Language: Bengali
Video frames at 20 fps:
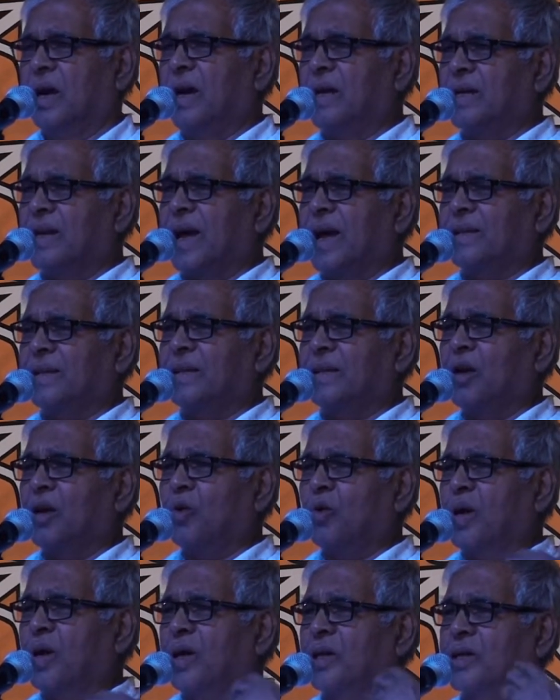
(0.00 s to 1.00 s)
এই ডাক্তার
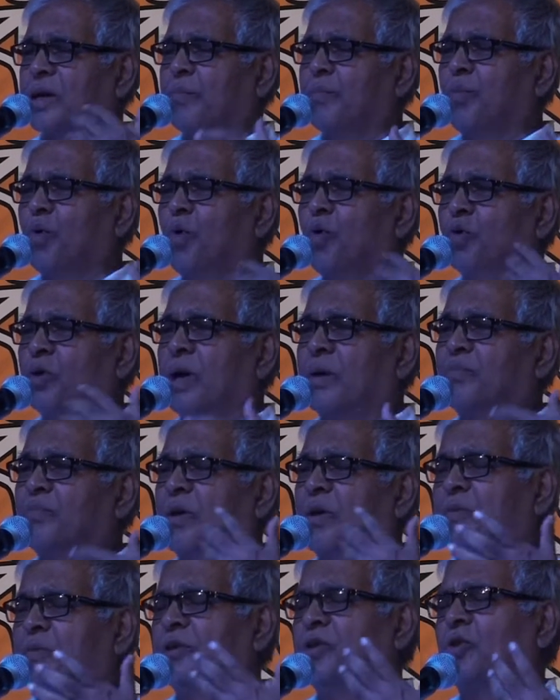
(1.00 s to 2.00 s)
হওয়ার একটা বোধ
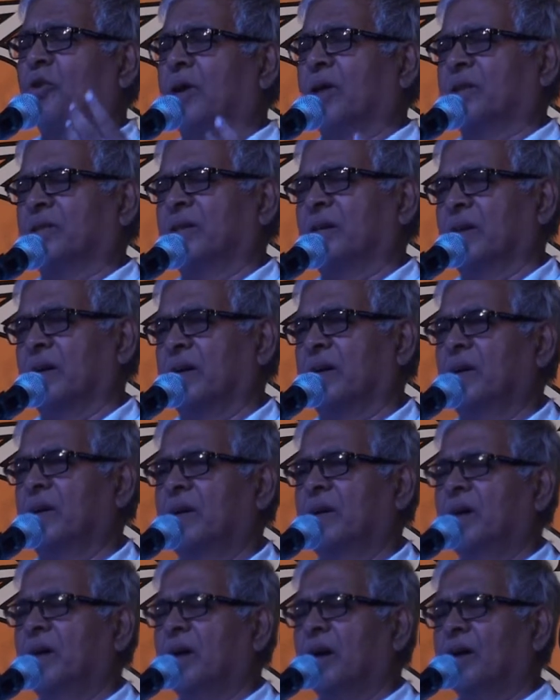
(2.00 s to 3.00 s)
আপনার ভিতর আছে
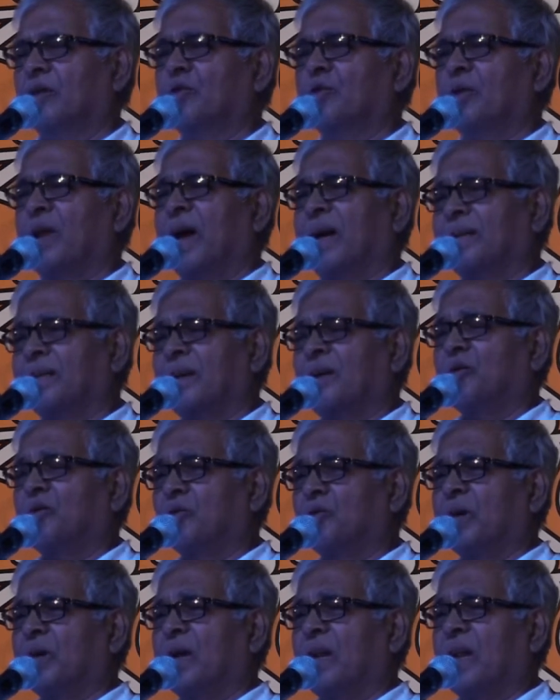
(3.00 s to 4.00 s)
কিন্তু ডাক্তার
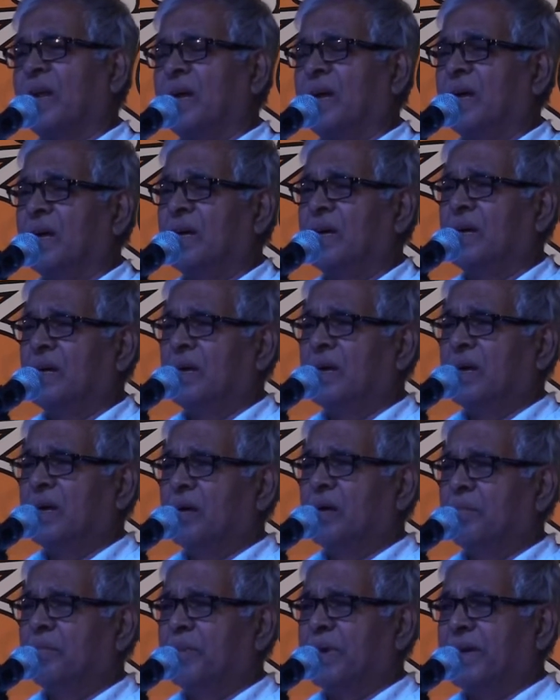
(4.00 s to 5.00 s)
হইতে গেলে
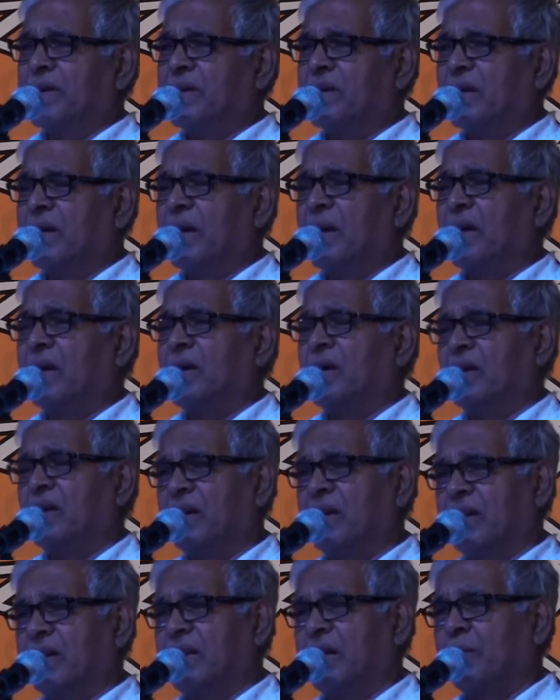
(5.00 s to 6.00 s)
মেট্রিক
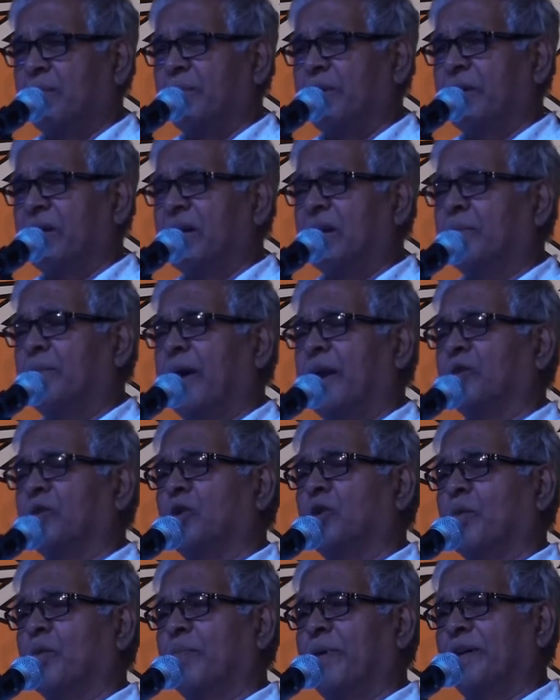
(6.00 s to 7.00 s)
ইন্টারমিডিয়েট ভালো
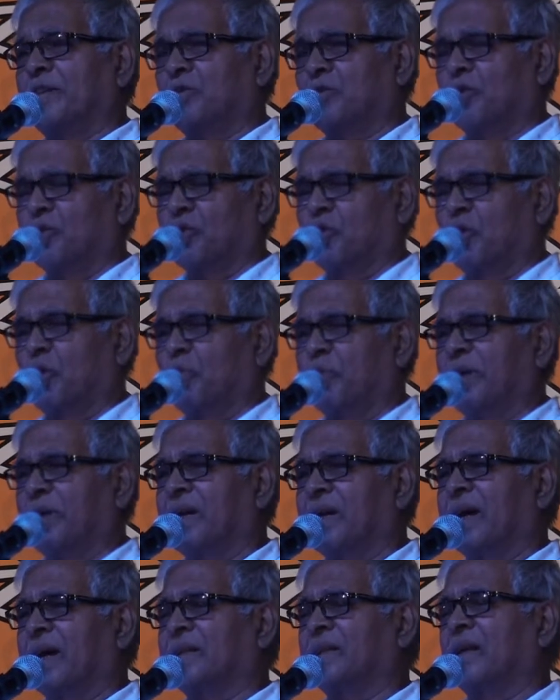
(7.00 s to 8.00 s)
করে পাশ করতে হবে
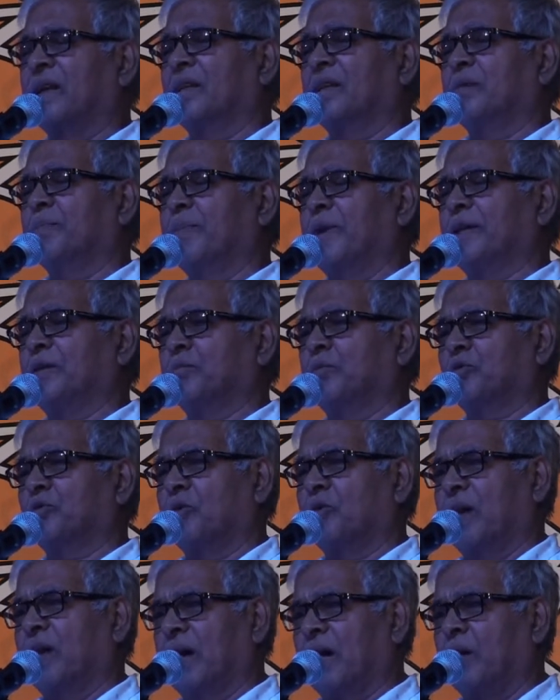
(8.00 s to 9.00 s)
ডাক্তারিতে পাঁচ
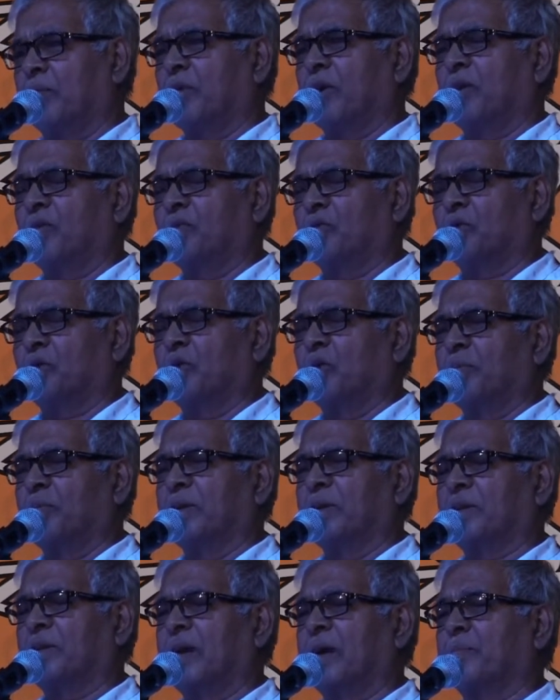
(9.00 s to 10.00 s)
বছর লেখাপড়া করতে হবে
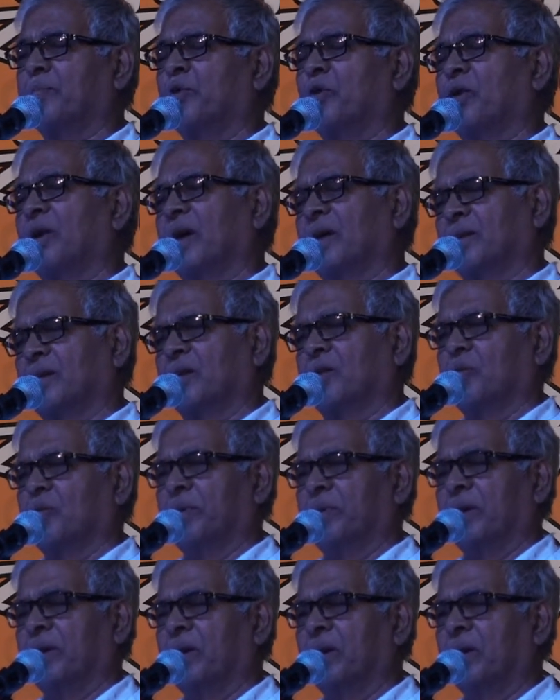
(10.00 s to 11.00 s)
তারপরে ডাক্তার
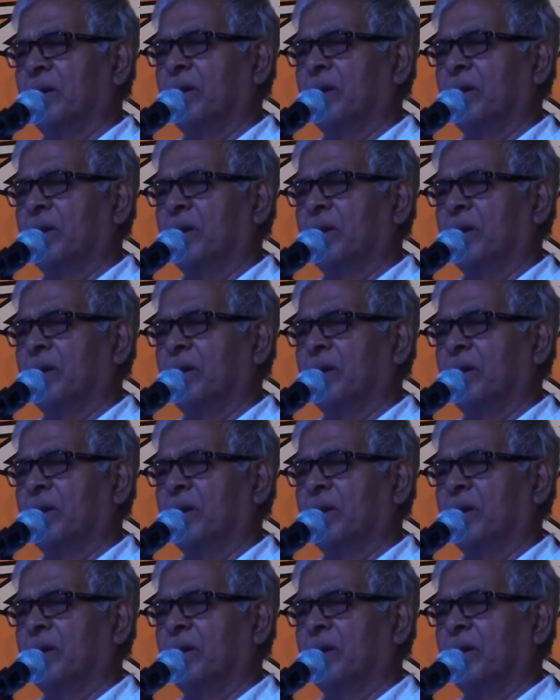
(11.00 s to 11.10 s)
হবেন